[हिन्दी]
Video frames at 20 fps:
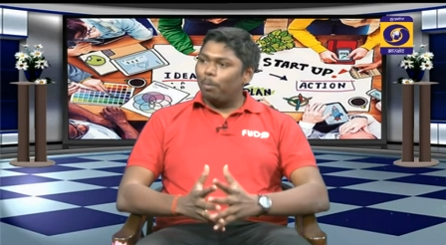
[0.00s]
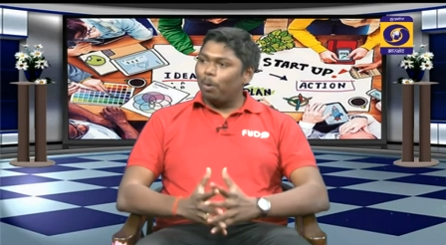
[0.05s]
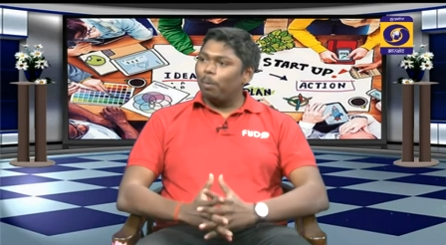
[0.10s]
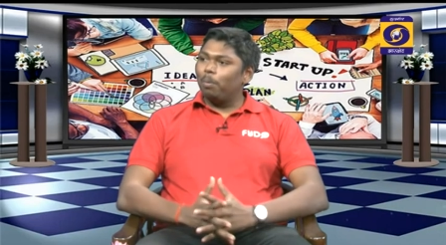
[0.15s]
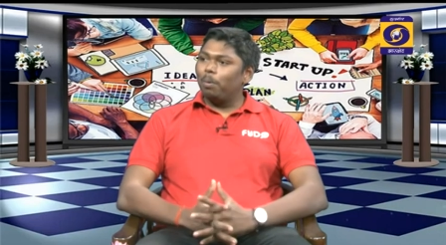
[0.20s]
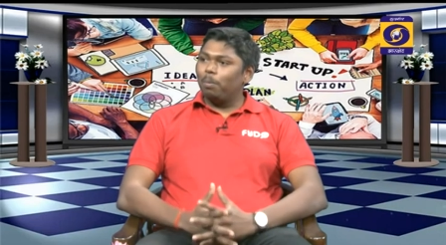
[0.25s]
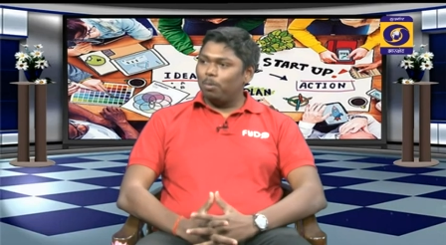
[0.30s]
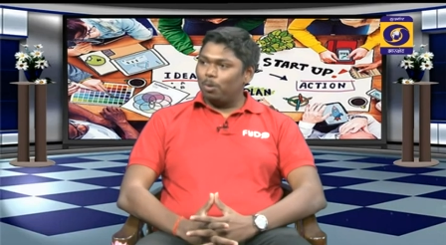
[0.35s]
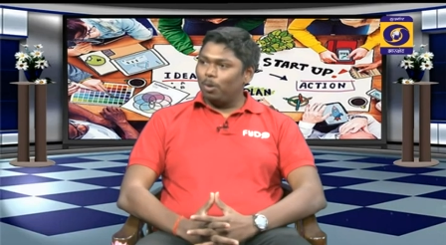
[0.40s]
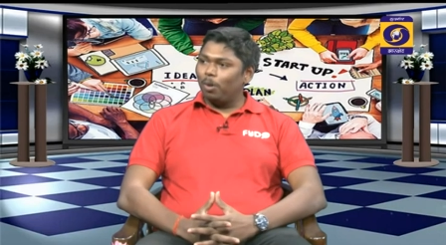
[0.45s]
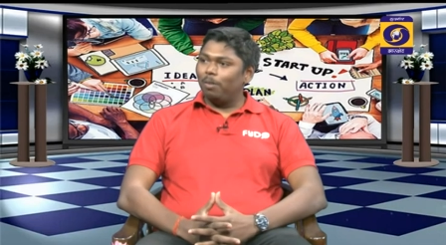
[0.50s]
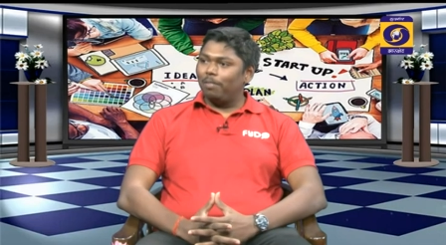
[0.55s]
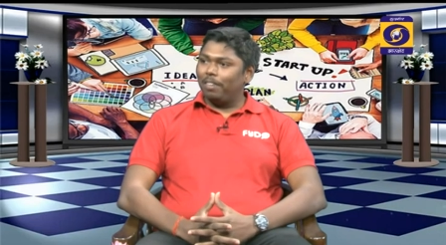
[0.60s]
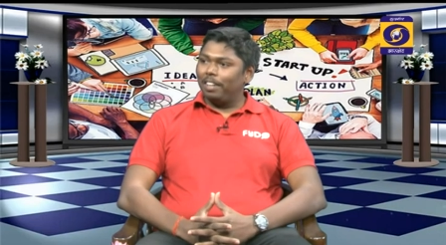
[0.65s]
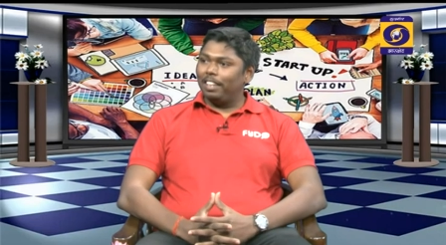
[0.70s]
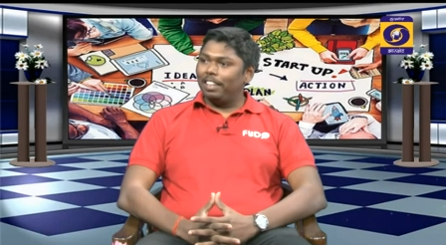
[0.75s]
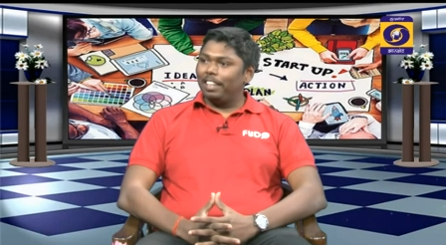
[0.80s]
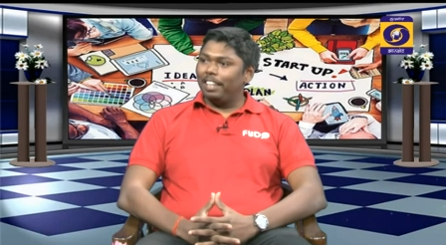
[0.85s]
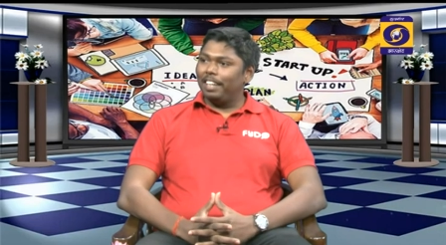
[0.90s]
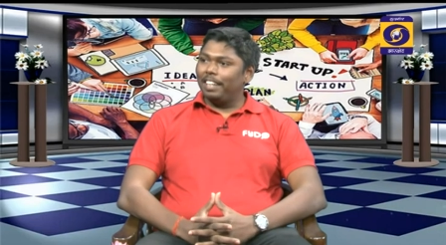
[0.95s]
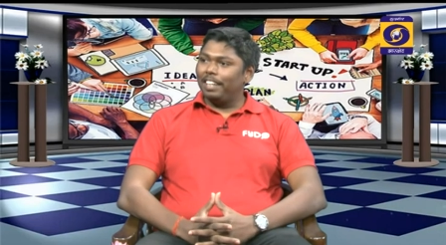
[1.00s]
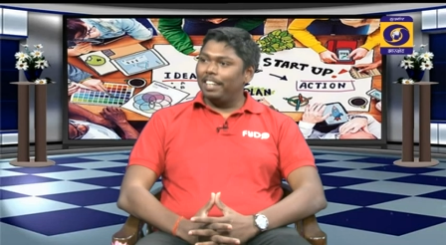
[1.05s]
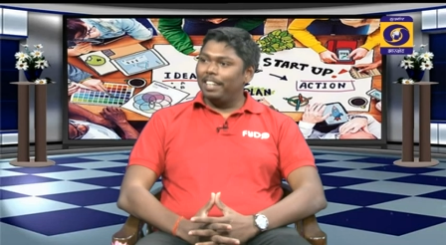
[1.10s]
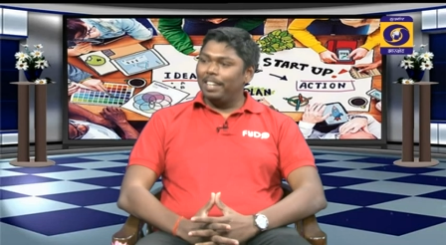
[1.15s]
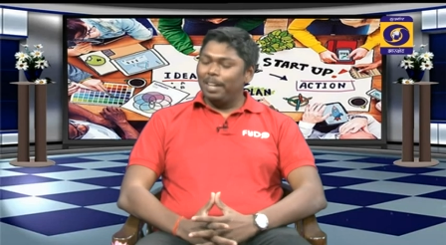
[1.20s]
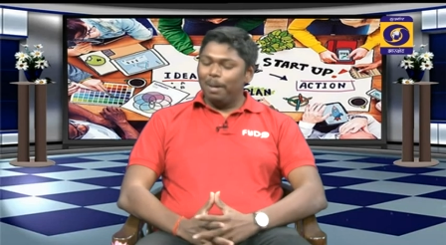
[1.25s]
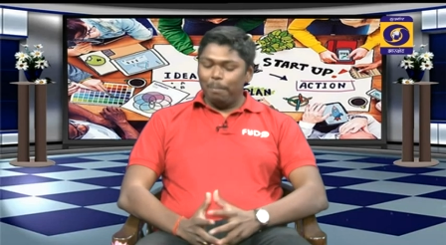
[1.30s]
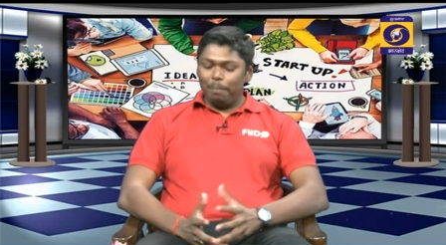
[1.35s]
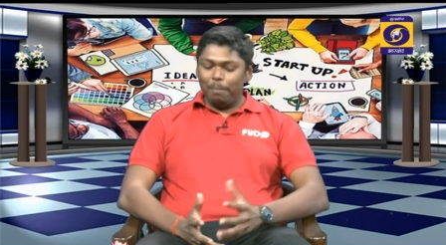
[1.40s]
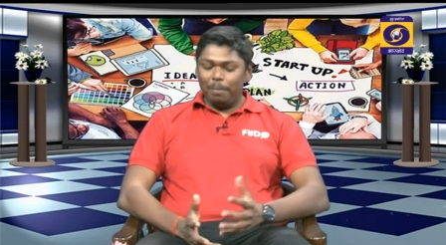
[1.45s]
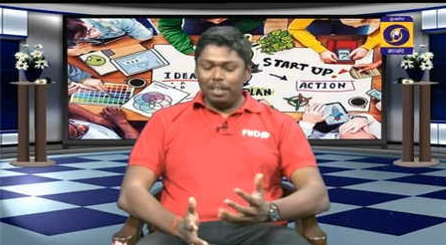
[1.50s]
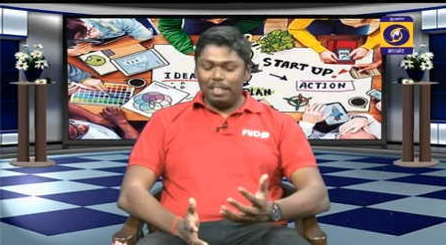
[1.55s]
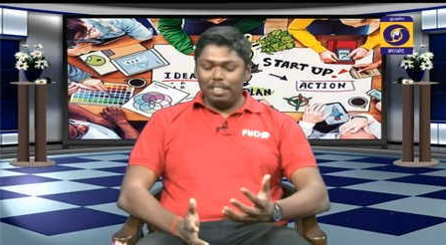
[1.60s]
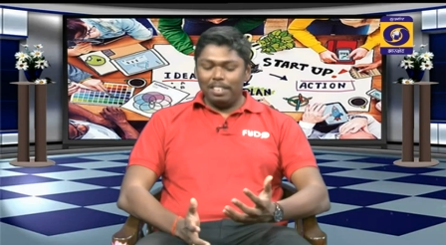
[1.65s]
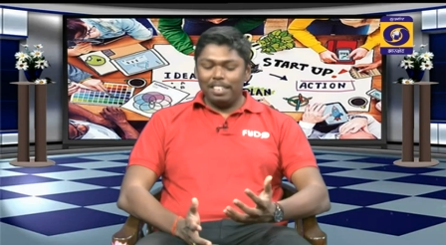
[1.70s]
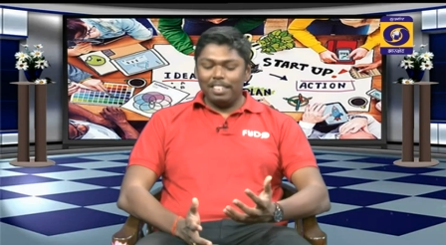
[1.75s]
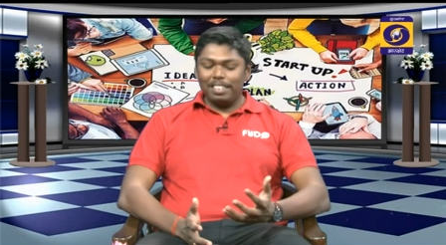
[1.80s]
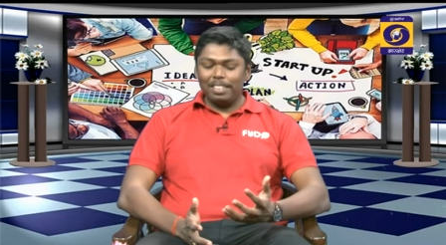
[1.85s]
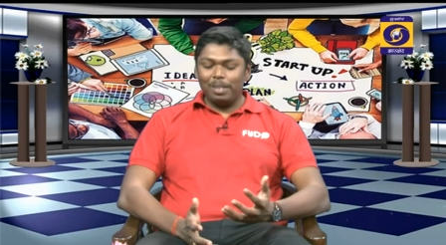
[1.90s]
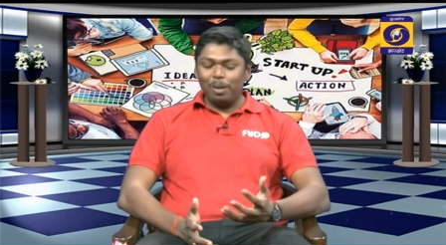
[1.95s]
प्रॉब्लम सॉल्व करता है
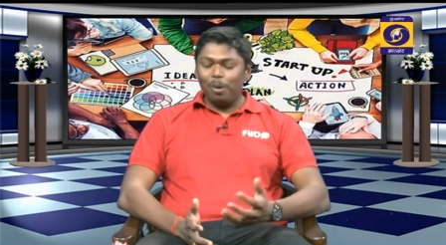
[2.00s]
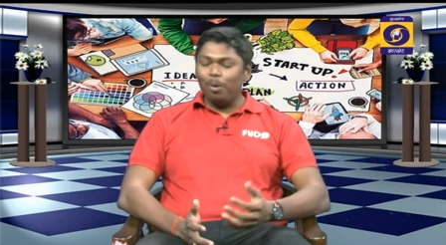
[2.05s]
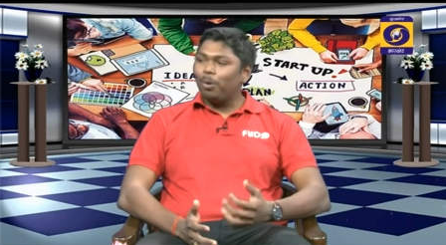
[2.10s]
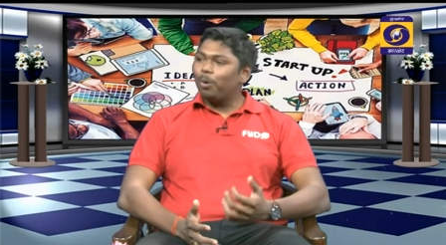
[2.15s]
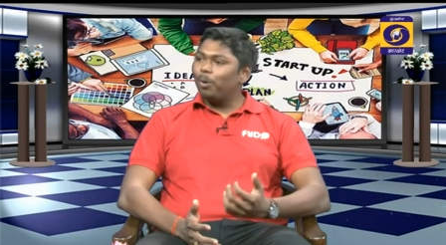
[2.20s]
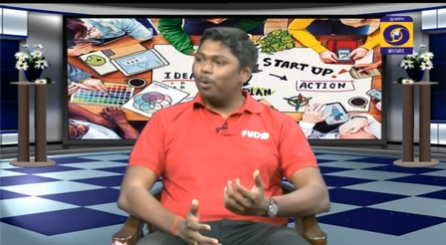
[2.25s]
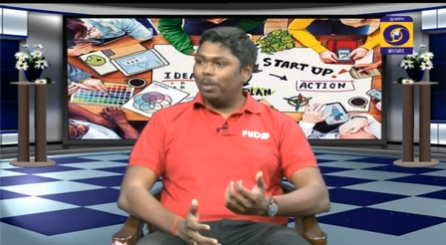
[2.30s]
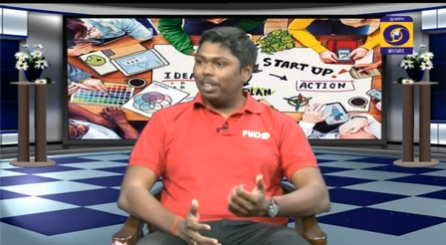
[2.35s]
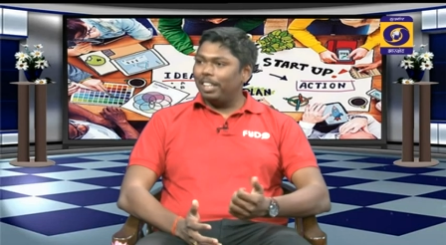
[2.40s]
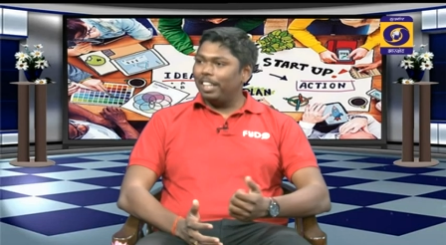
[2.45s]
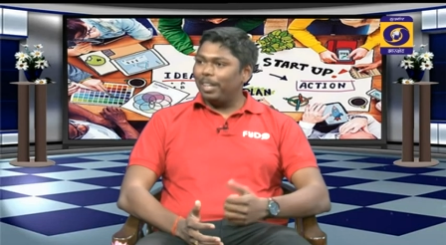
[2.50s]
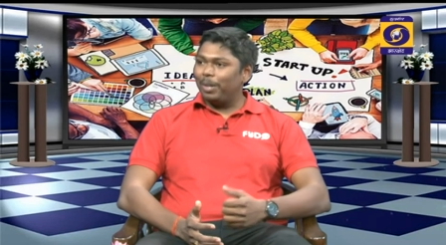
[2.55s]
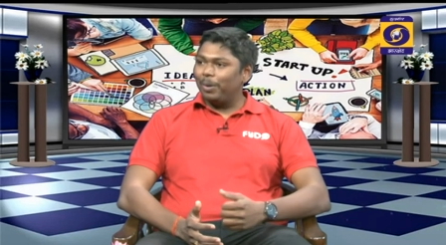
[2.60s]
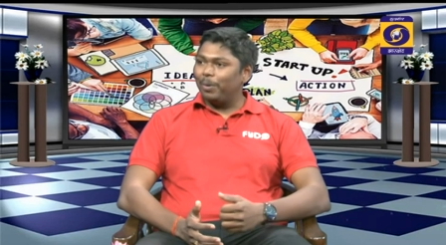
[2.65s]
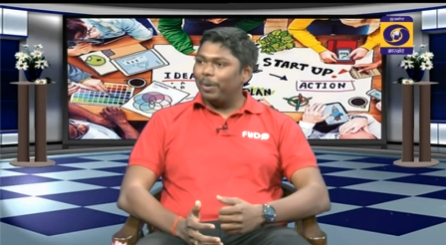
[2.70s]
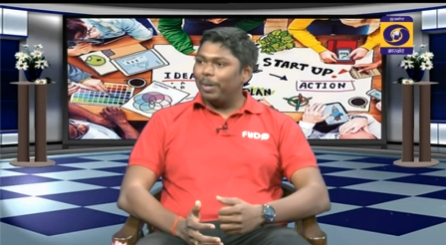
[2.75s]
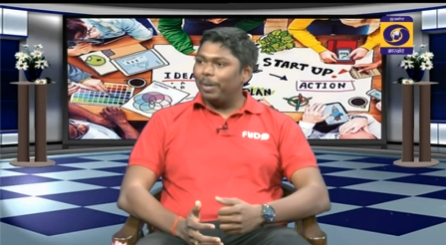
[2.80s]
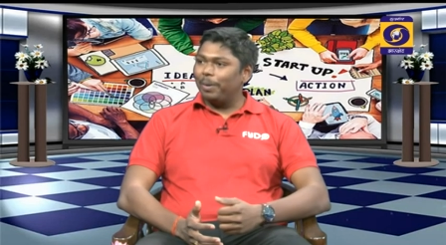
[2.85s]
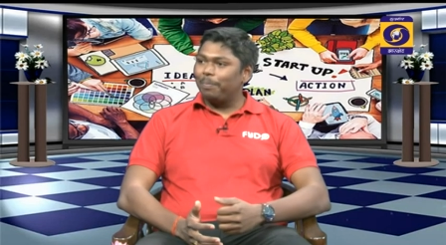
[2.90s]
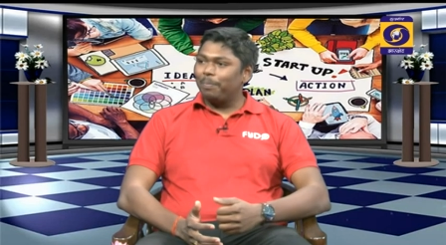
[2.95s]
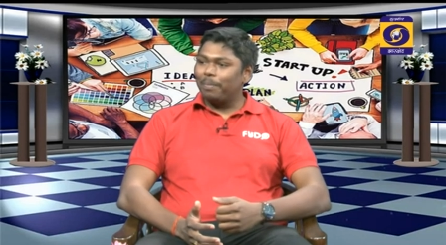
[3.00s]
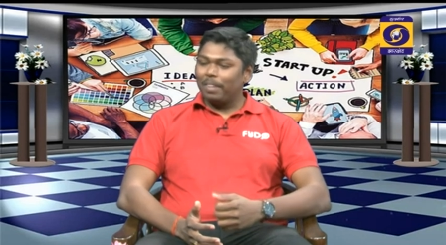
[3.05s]
बिजनेस लोग खोलते क्यों हैं